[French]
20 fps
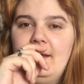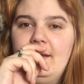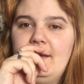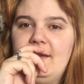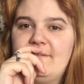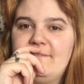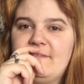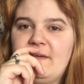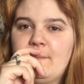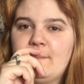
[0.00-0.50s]

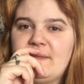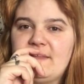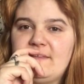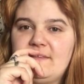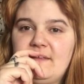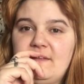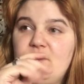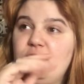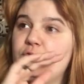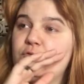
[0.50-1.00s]
La
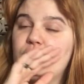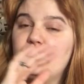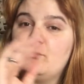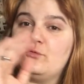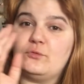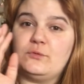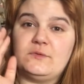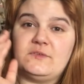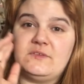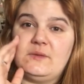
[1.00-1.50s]
pharmacienne,
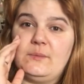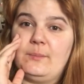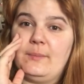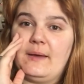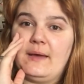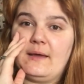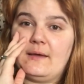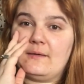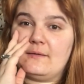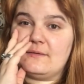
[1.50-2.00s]
je ne sais
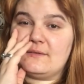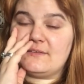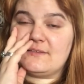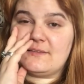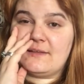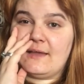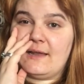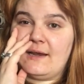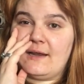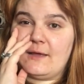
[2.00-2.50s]
pas ce
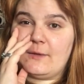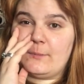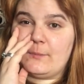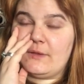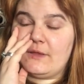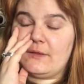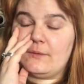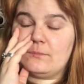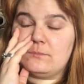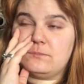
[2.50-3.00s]
qu'elle a,
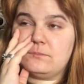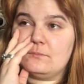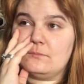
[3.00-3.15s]
mais